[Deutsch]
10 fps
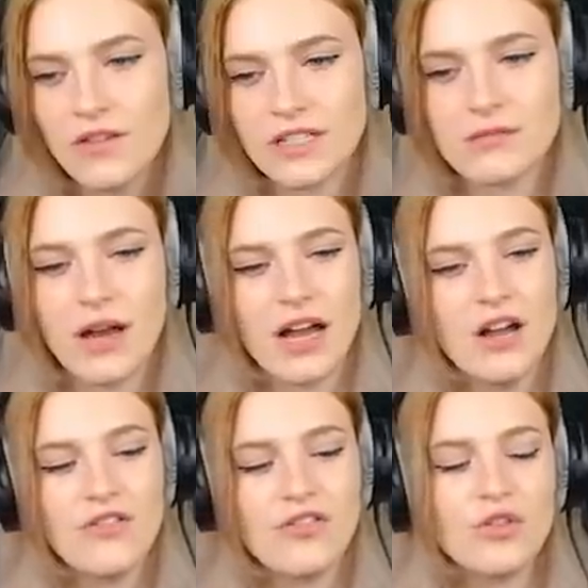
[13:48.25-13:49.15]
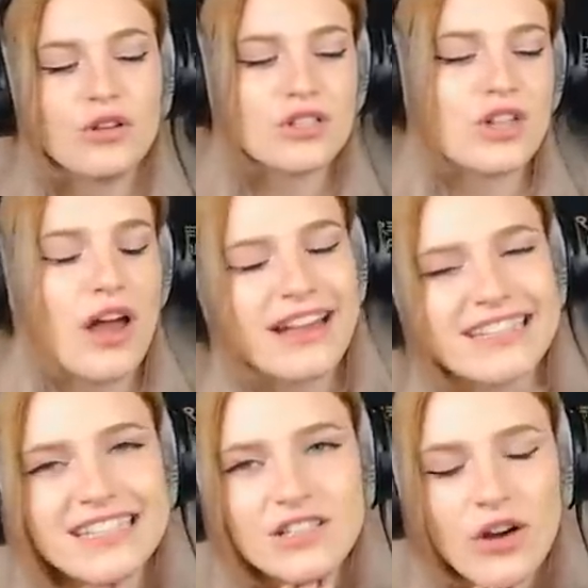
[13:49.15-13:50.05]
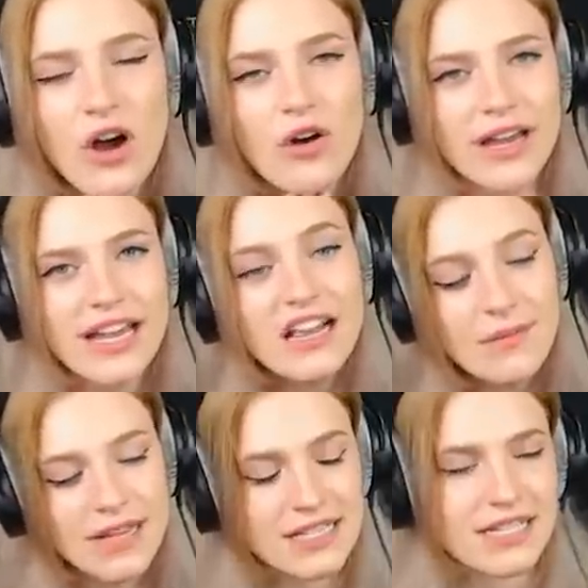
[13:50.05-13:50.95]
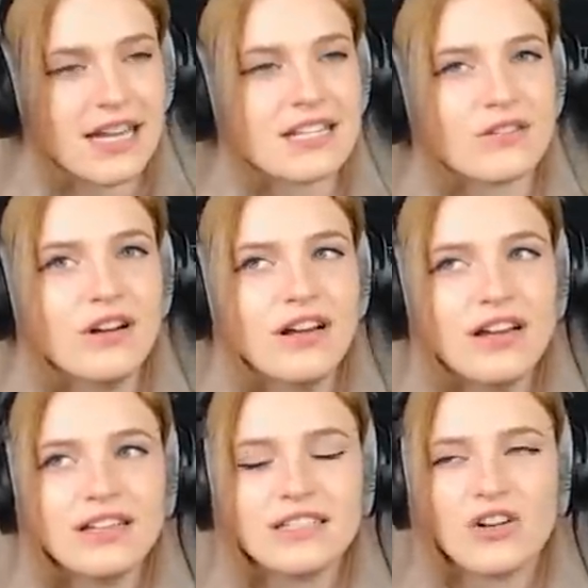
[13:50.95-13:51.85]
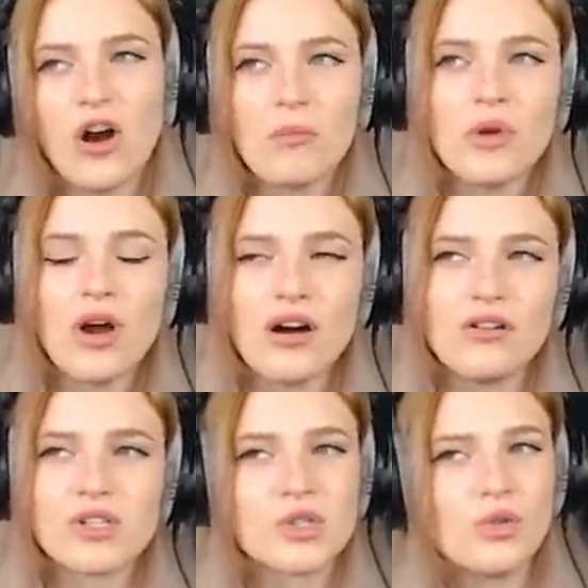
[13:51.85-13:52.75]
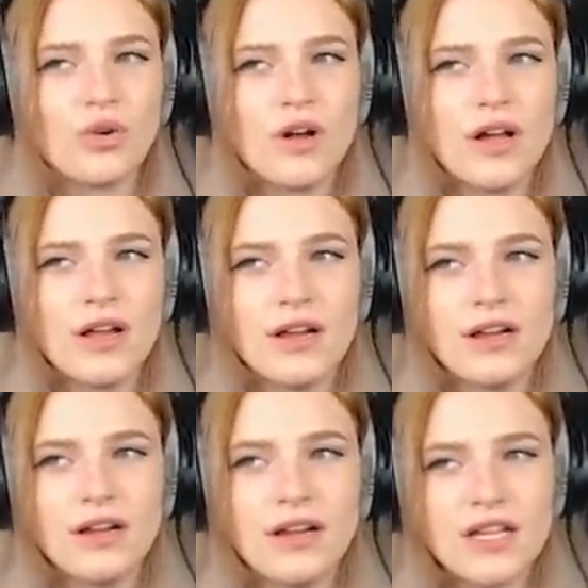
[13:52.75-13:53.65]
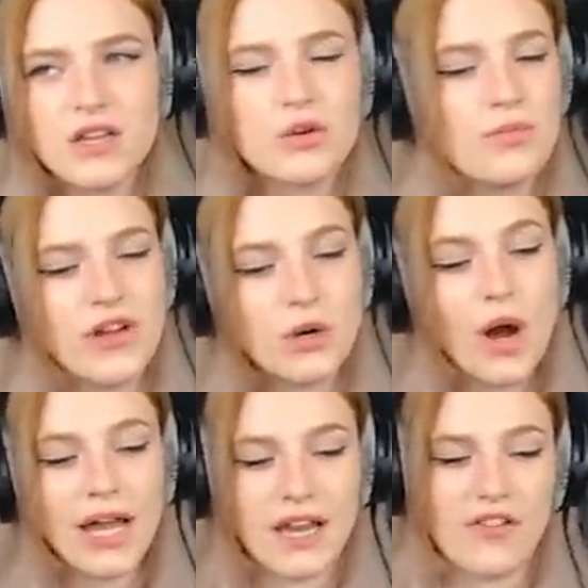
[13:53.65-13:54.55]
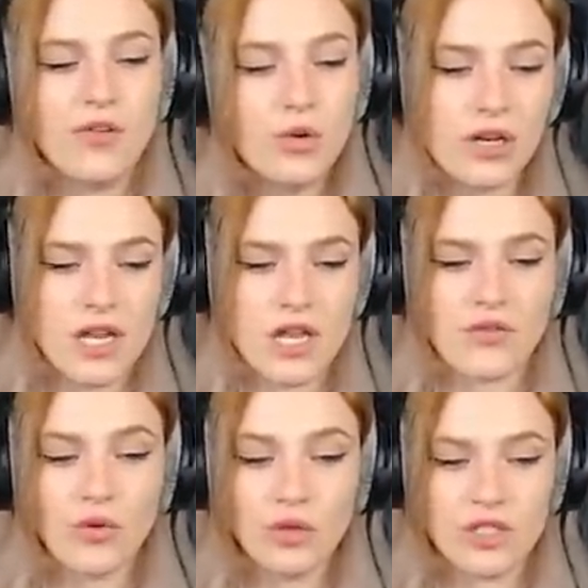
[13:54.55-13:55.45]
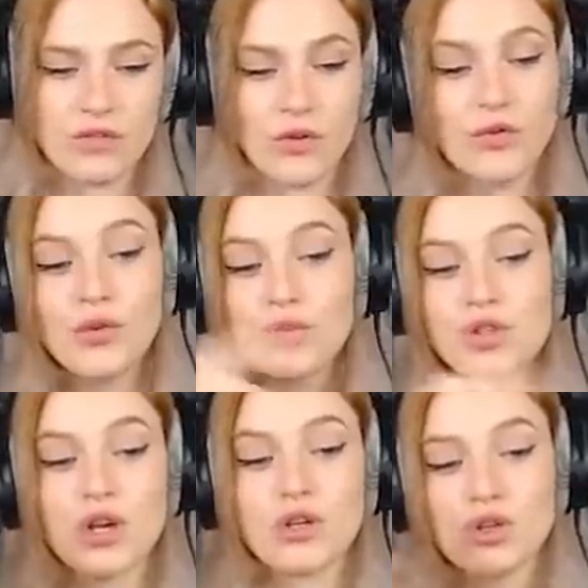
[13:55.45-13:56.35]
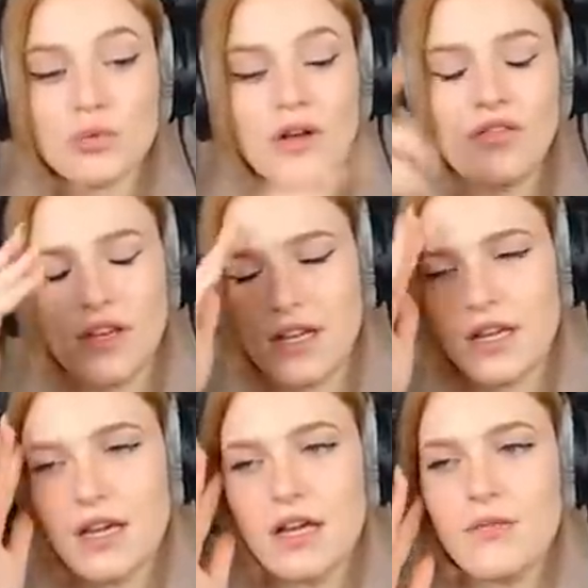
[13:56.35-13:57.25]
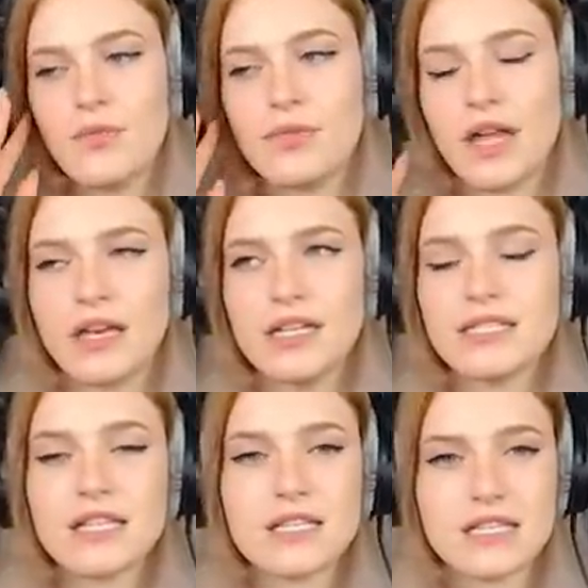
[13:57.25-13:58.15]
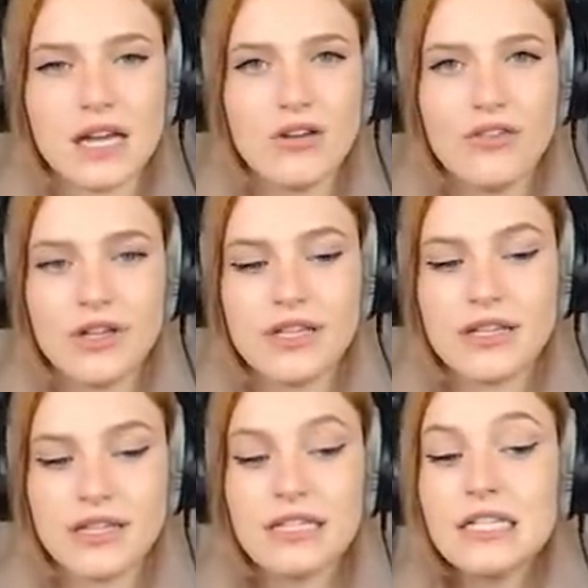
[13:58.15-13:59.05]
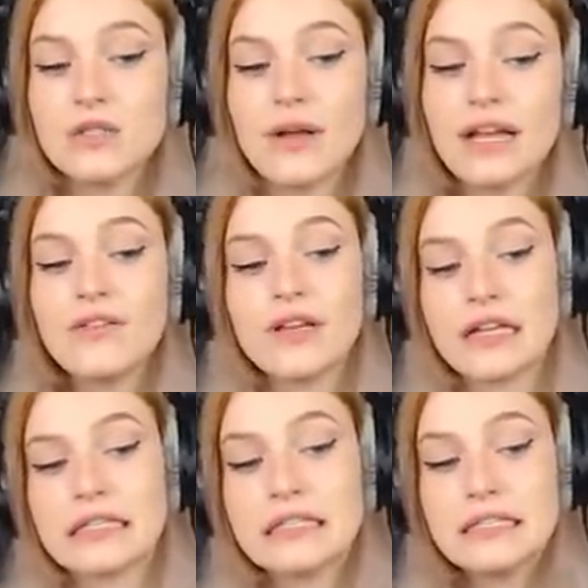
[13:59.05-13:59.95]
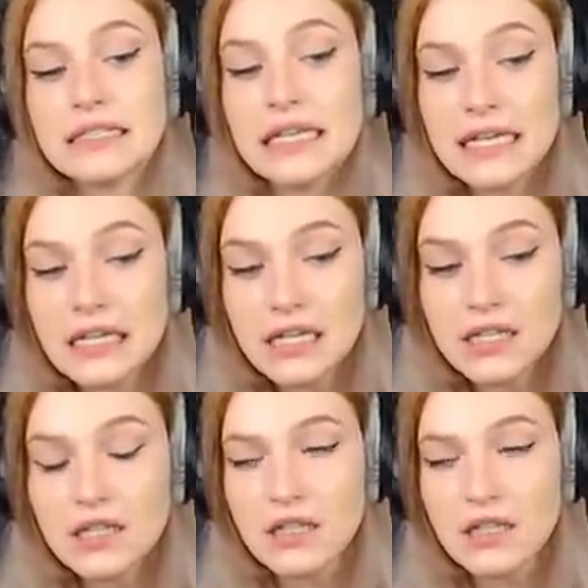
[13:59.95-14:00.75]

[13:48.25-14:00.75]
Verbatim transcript: Warte das mal, Flugzeuge sind doch auch regelmäßig. Also, die kommen doch auch so. Wenn du an der Fluglinie wohnst, wo Flugzeuge drüber fliegen, dann ist das eine Sache von, die siehst du entweder täglich